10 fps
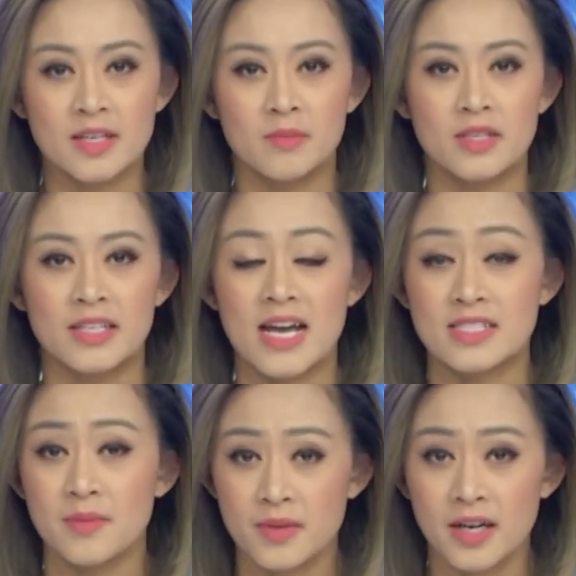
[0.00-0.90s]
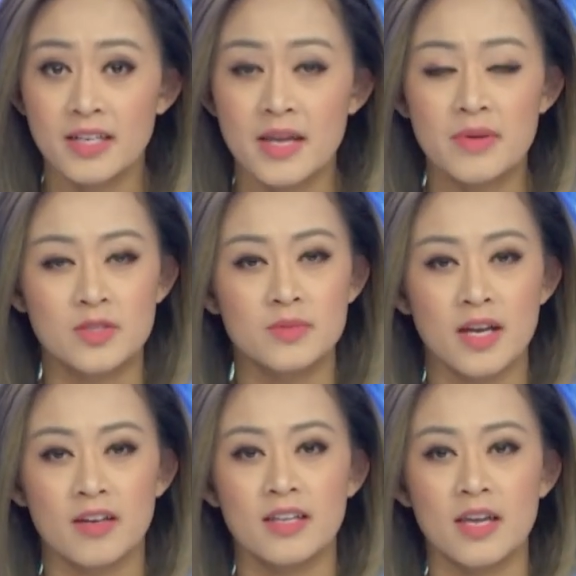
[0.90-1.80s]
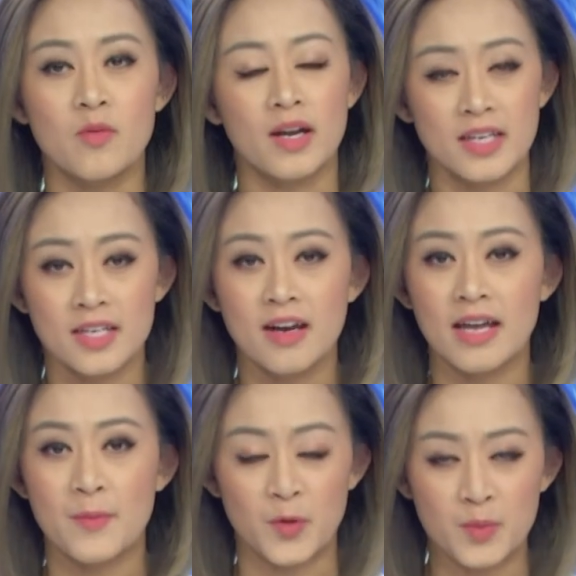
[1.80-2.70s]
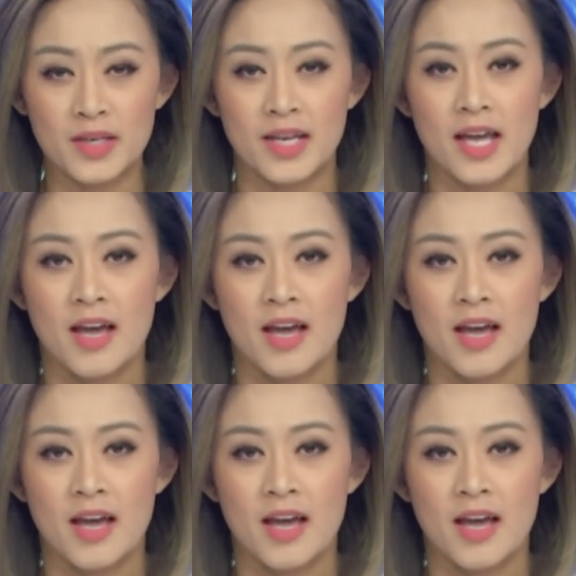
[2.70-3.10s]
trong thời gian sắp tới để mà chúng ta có thể quản lý con em của mình